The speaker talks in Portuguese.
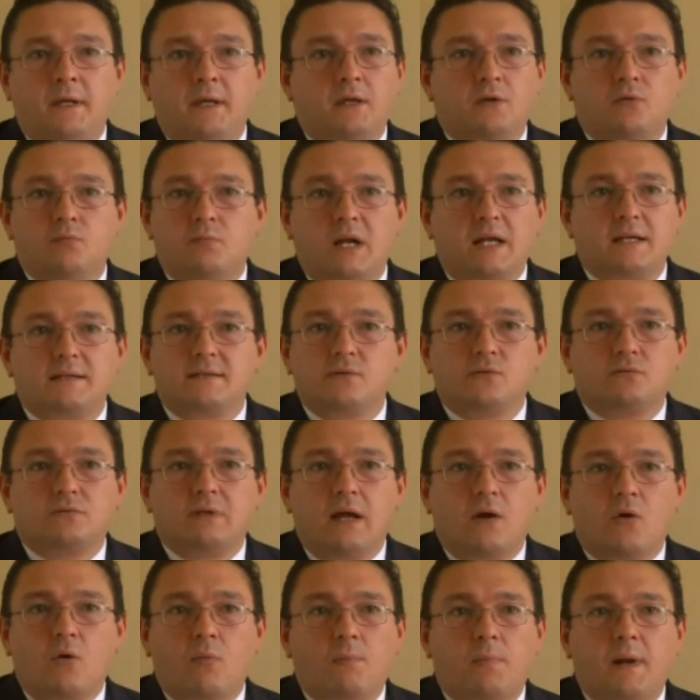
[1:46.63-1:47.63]
que no Brasil
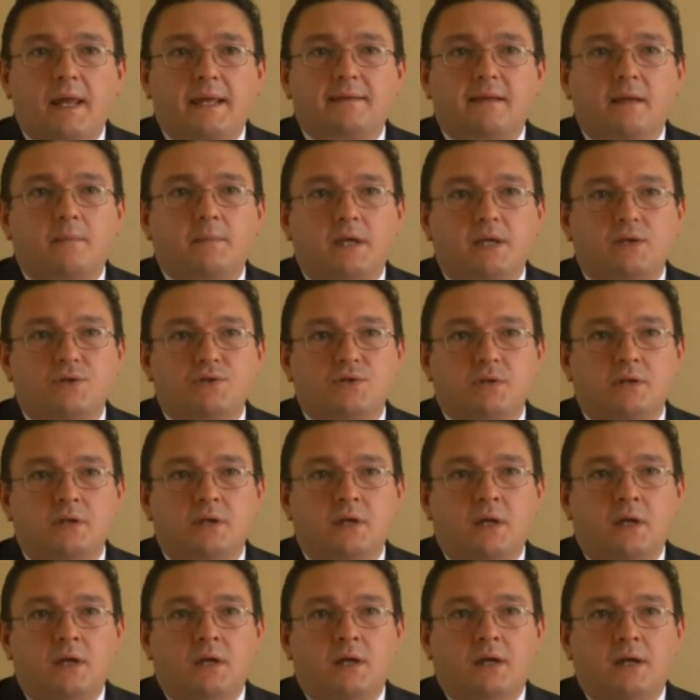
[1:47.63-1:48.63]
está completamente
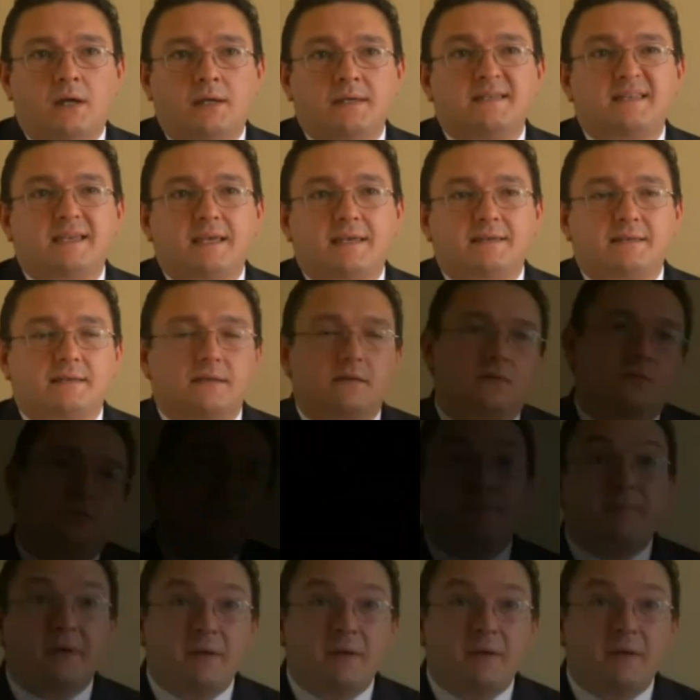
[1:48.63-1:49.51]
uh, esquecido.